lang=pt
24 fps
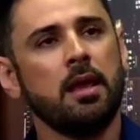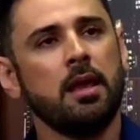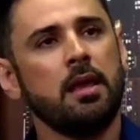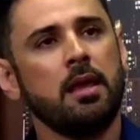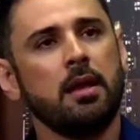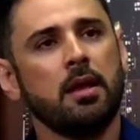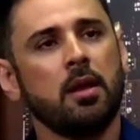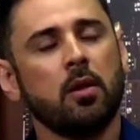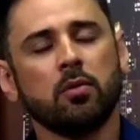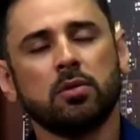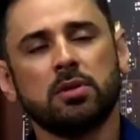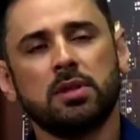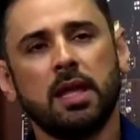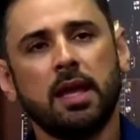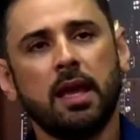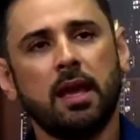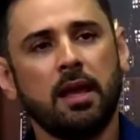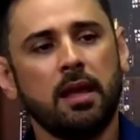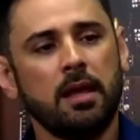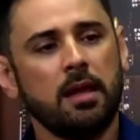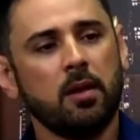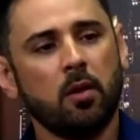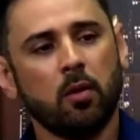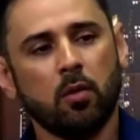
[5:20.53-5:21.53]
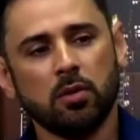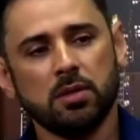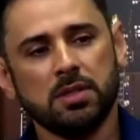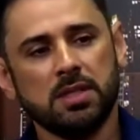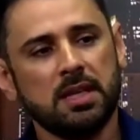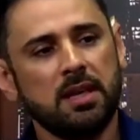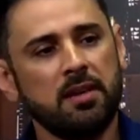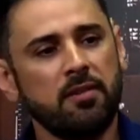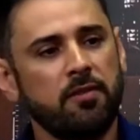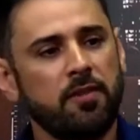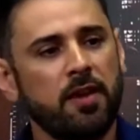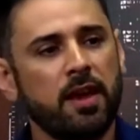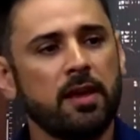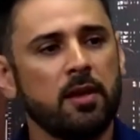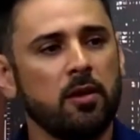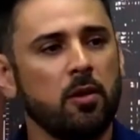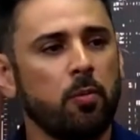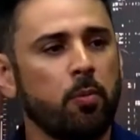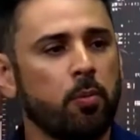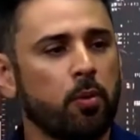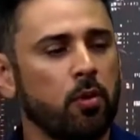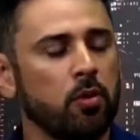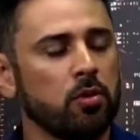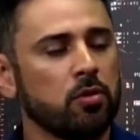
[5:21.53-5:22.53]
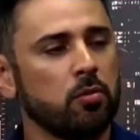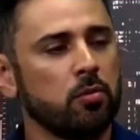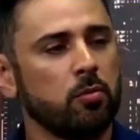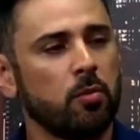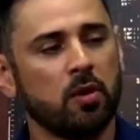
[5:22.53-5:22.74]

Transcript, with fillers: e não ter e não conseguir ver aquilo pronto.